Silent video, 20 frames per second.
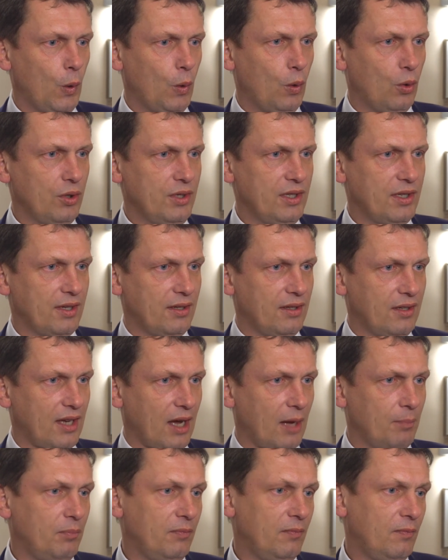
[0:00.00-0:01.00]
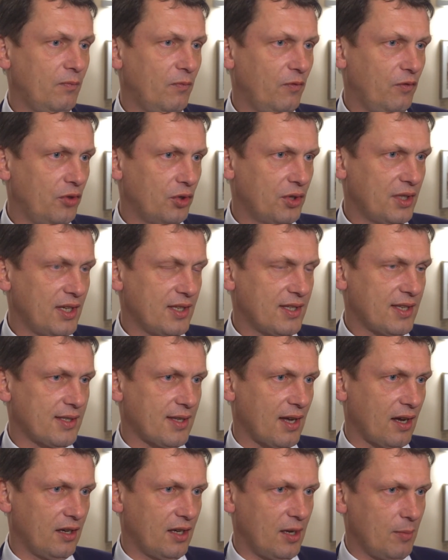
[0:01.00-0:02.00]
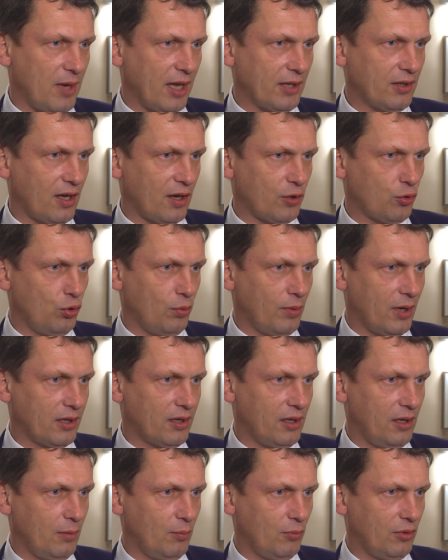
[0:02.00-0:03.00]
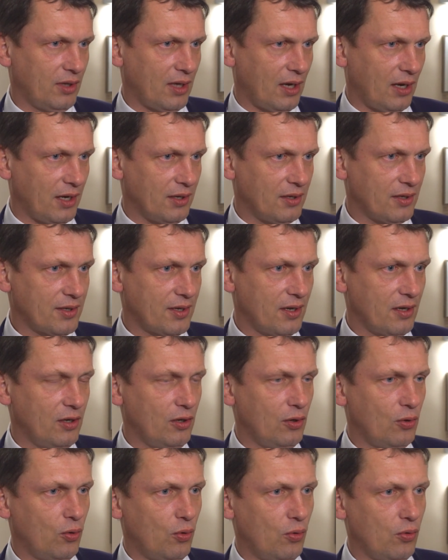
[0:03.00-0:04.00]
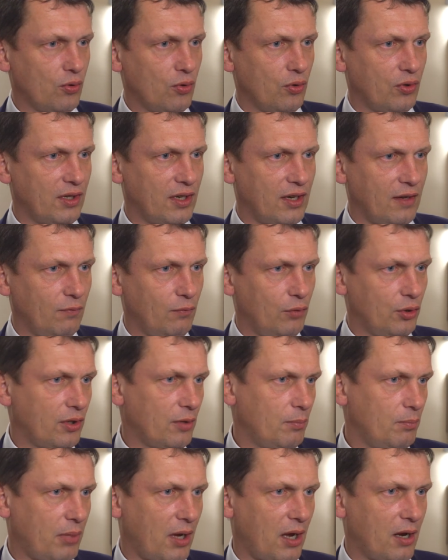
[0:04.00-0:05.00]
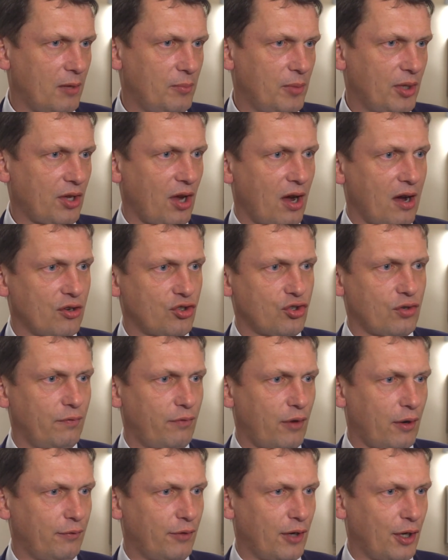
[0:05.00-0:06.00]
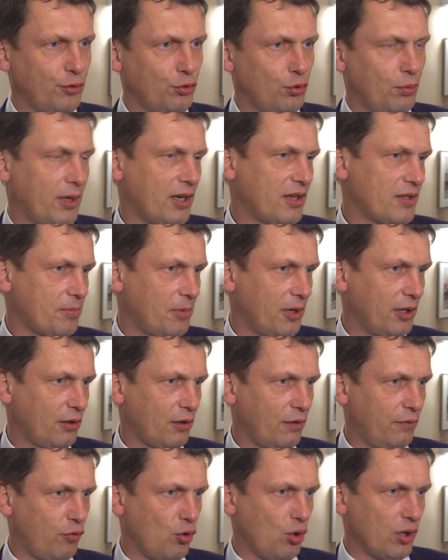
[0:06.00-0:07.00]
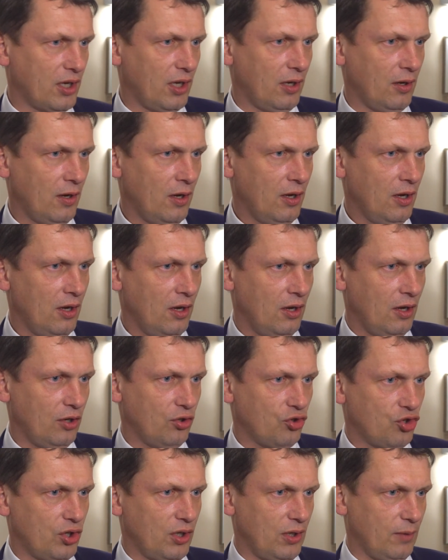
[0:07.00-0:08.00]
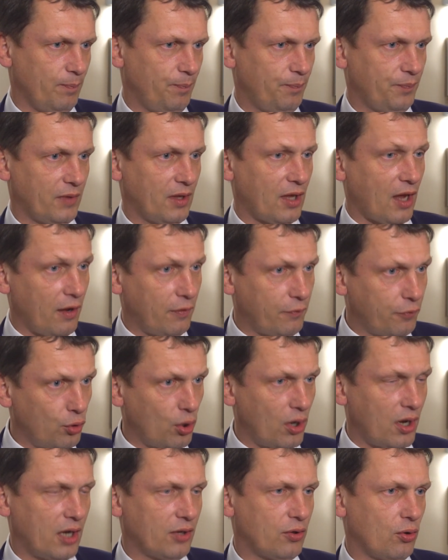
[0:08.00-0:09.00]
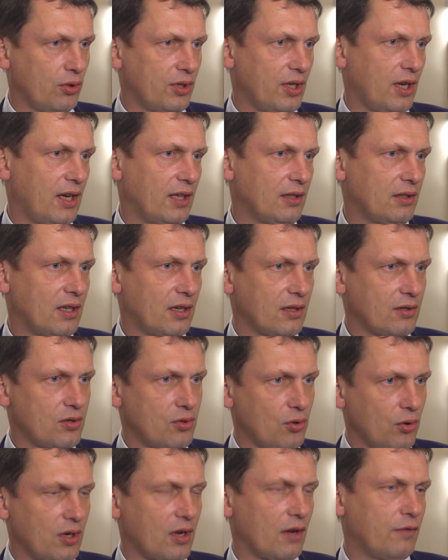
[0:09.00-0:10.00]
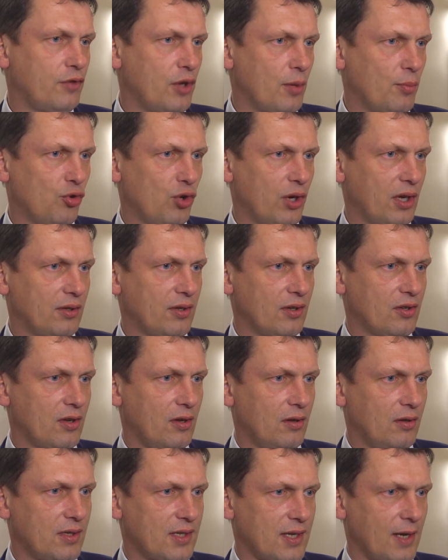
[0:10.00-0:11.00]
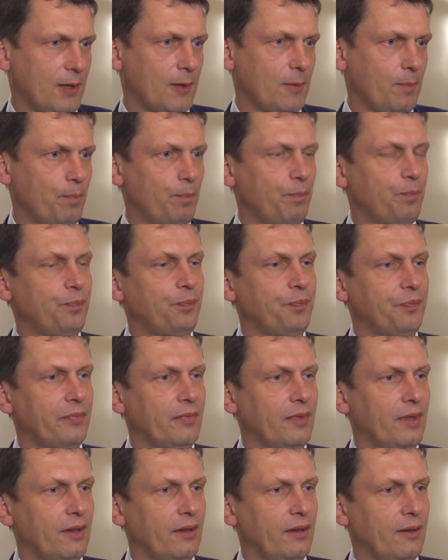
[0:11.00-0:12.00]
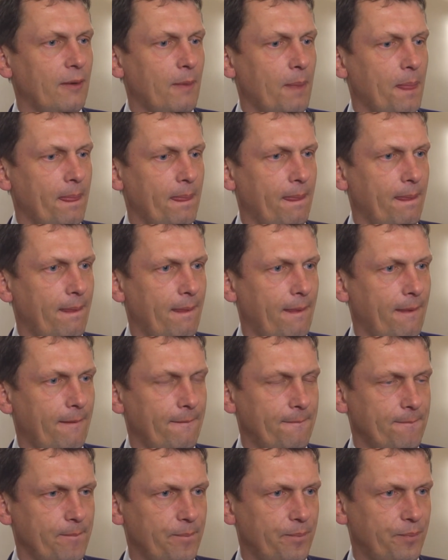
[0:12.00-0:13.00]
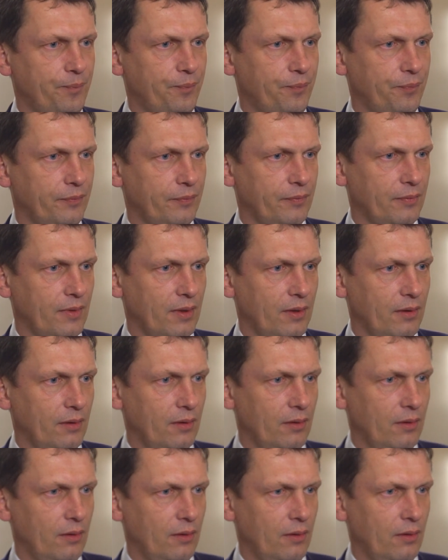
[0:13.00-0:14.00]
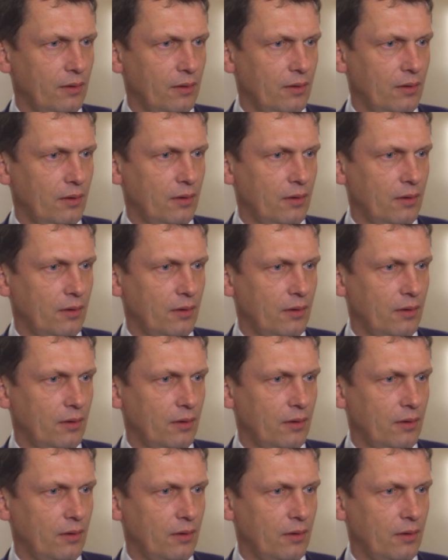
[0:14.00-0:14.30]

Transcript: Und dann wird diese Sache dem Landtag übergeben und der Landesregierung und dann wird im parlamentarischen Verfahren über das weitere Vorgehen entschieden. Dafür hat auch der Landtag circa vier Monate Zeit. Denken Sie, dass die Regierung jetzt etwas ins Schwanken gekommen